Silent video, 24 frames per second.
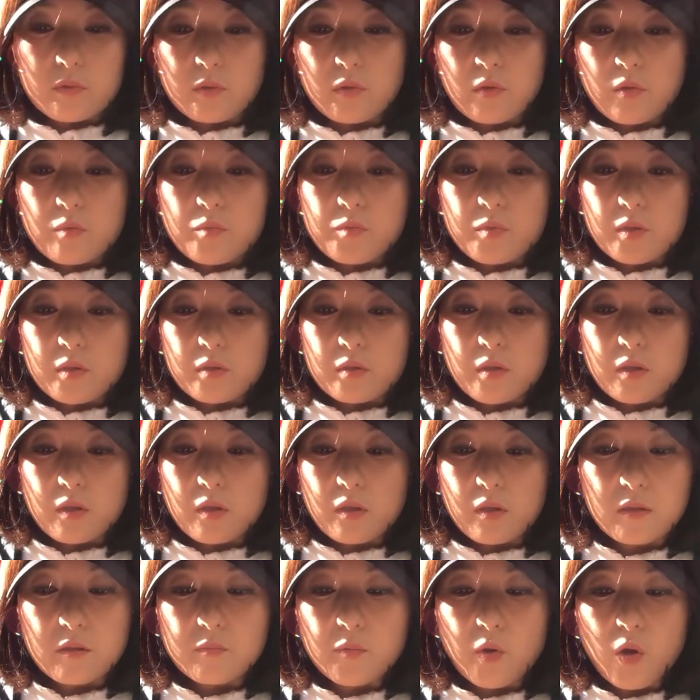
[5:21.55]

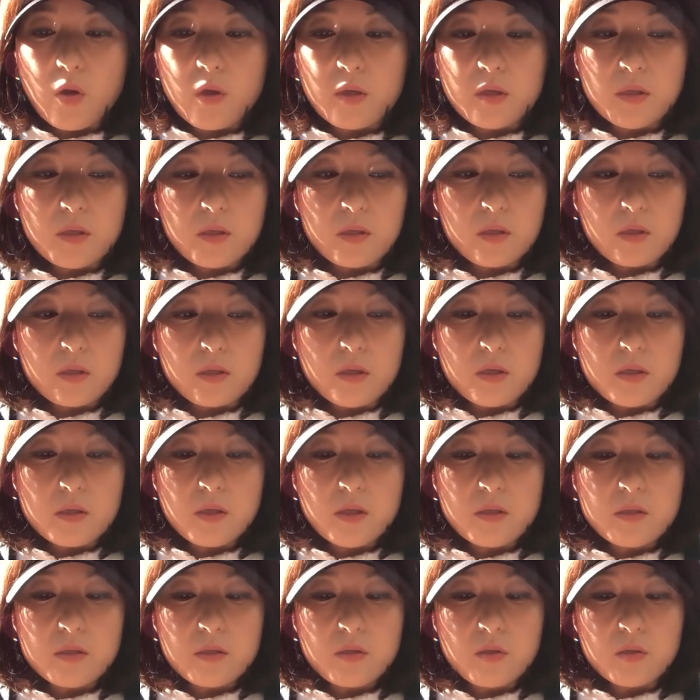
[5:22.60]
여러분들한테 명확히 얘기를
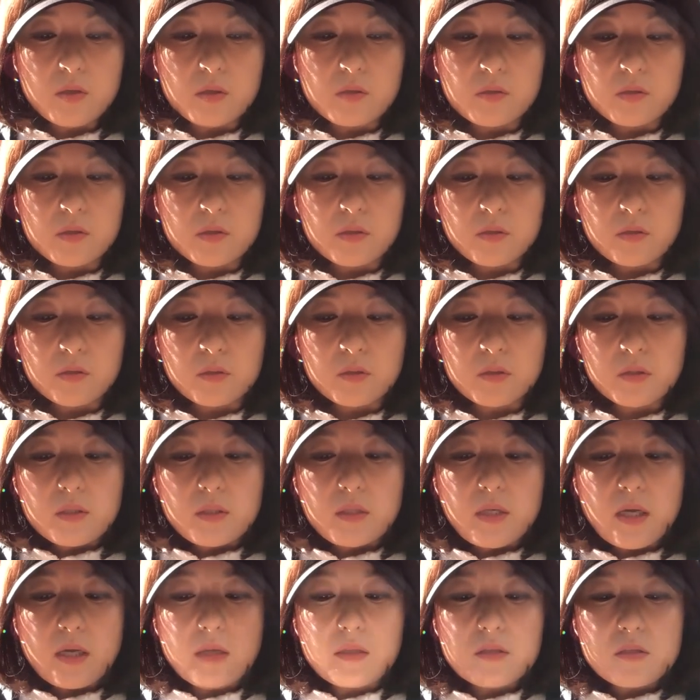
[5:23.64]
해드려야 될 것 같아요. 이
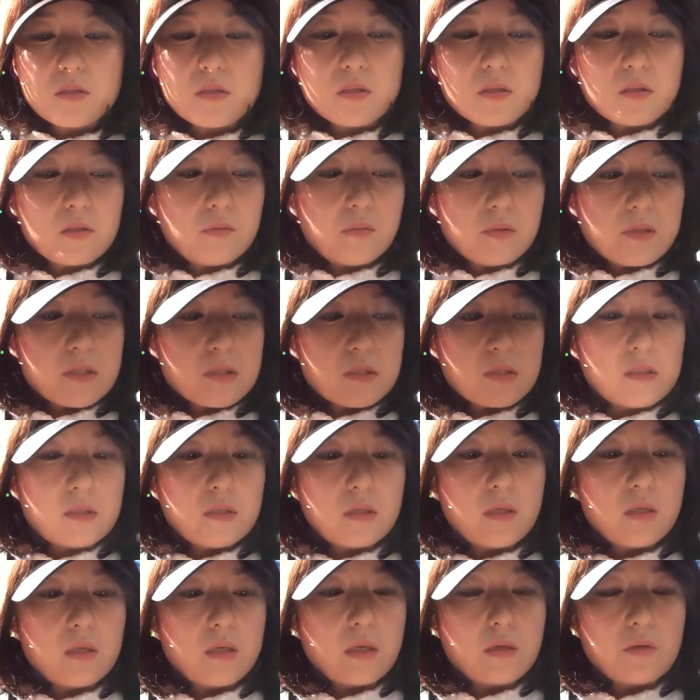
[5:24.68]
아이는 지금
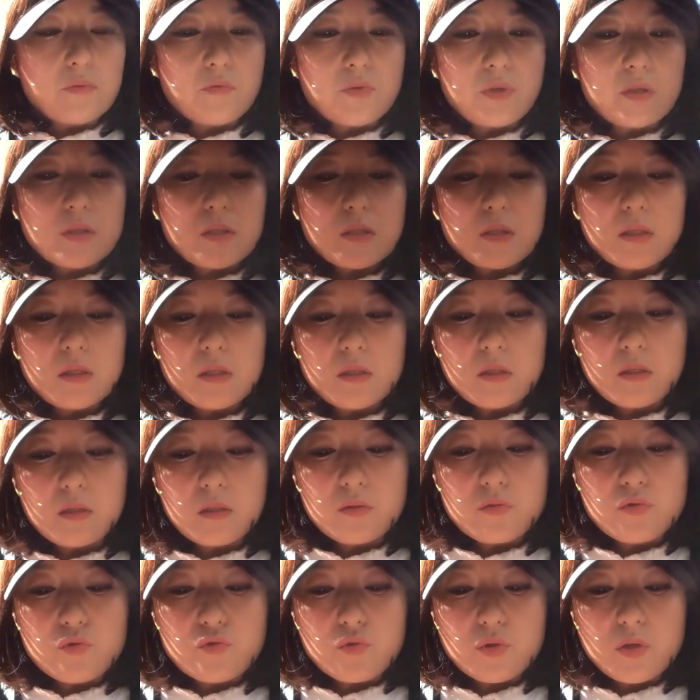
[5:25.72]
리스닝이랑
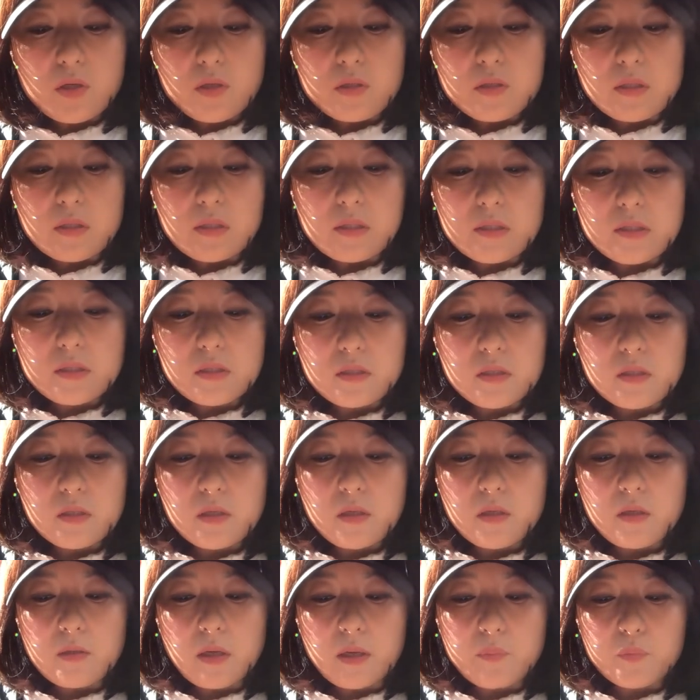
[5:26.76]
리딩 중에 이제
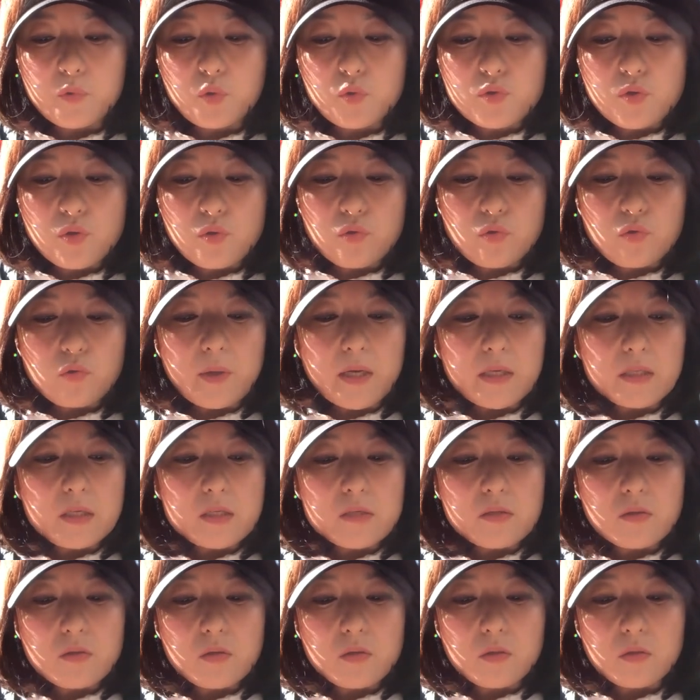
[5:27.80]
리스닝이 압도적으로
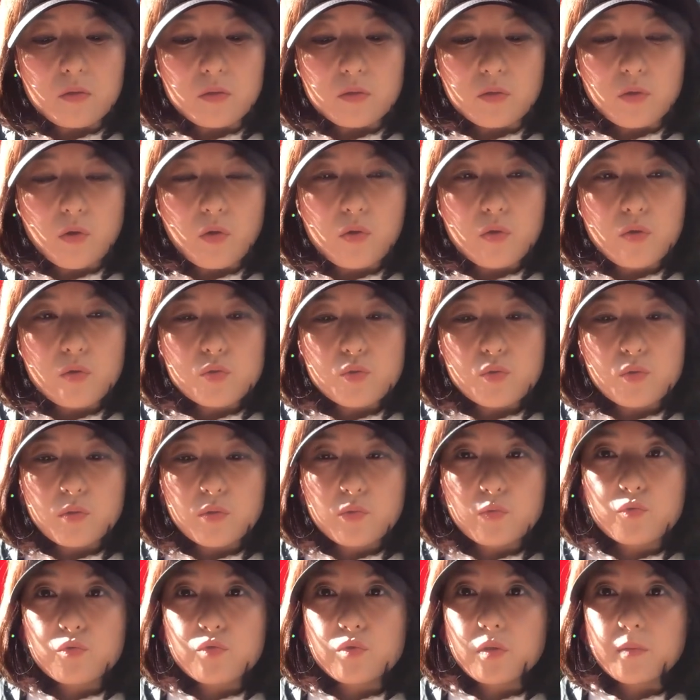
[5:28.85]
많아서 영어 소리
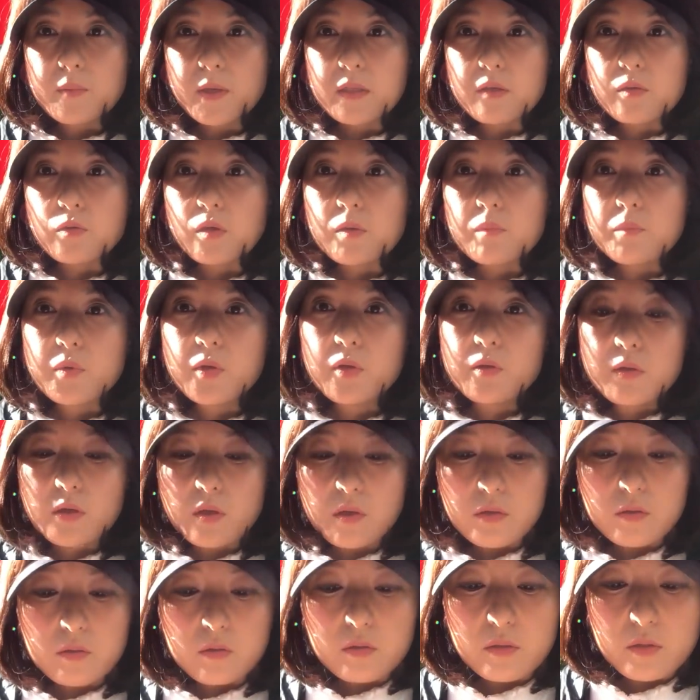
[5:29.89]
노출이 많이 된
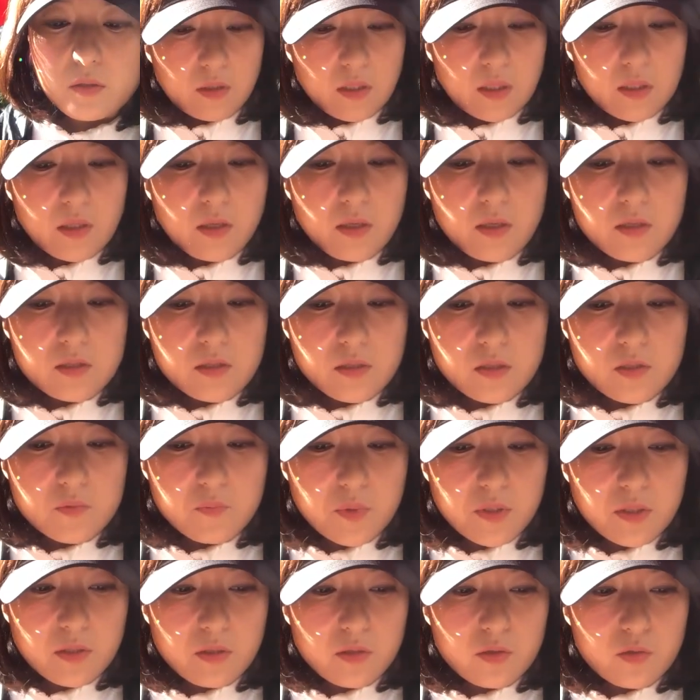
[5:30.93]
편이에요. 게다가 이제
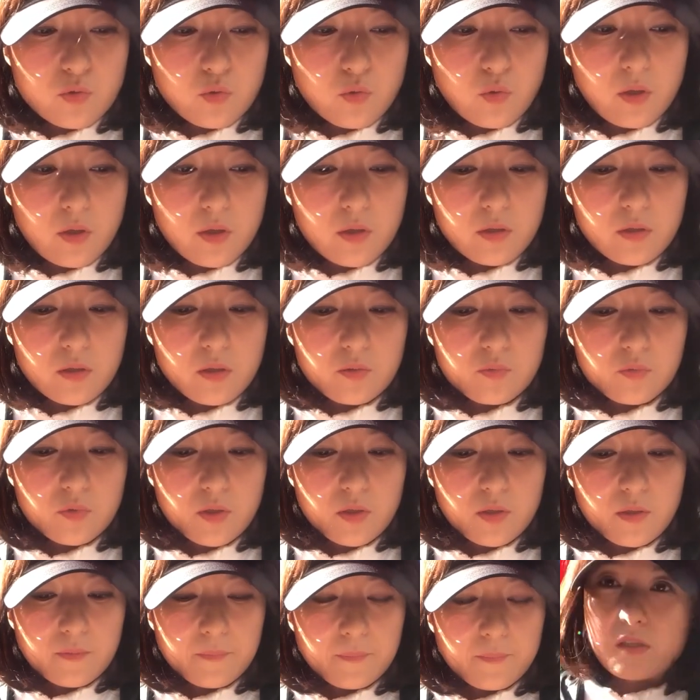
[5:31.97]
스피킹을 좋아하기
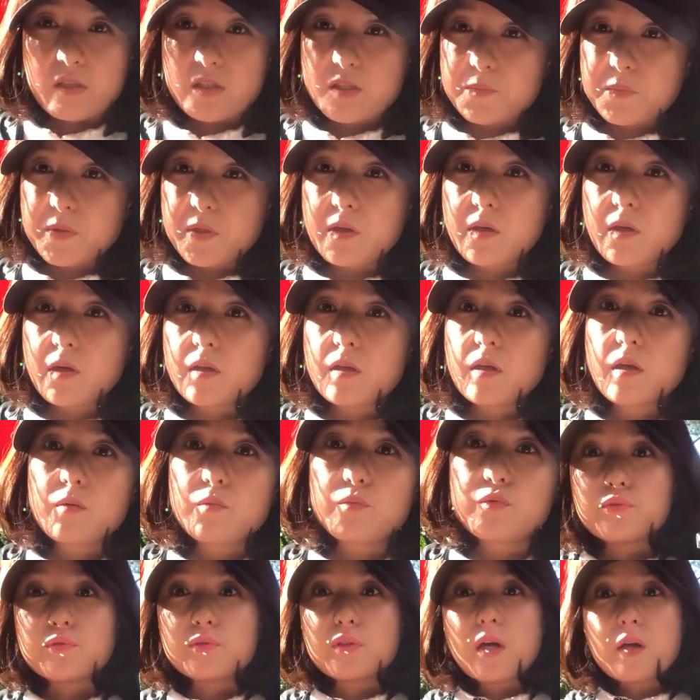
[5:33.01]
때문에 스피킹에 대한
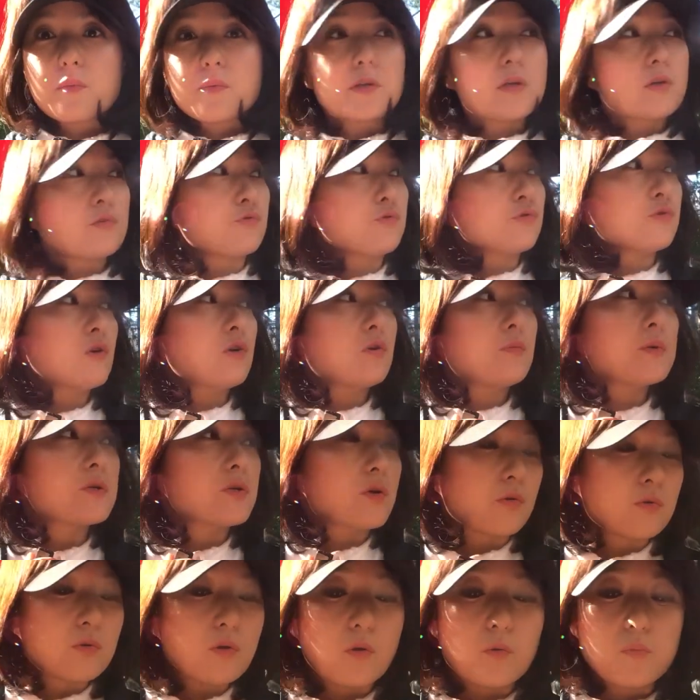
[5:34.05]
부담이나 두려움이
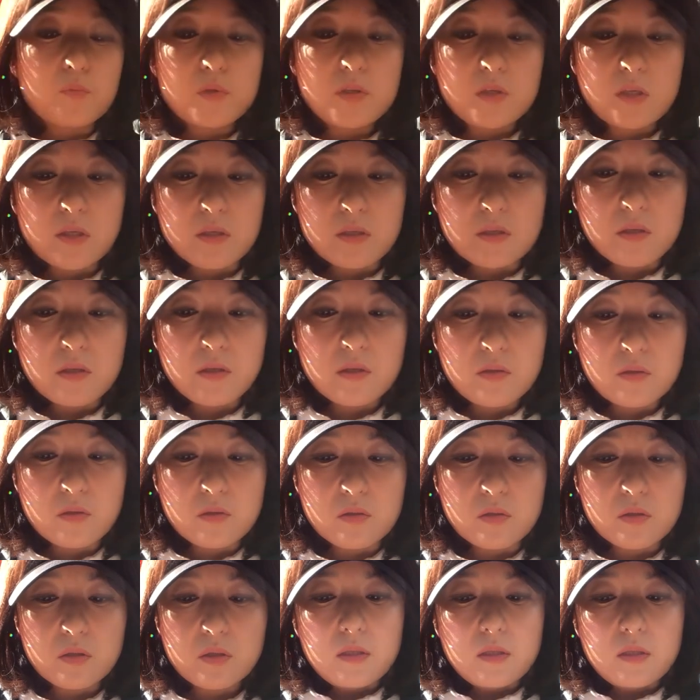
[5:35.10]
전혀 없는 아이예요.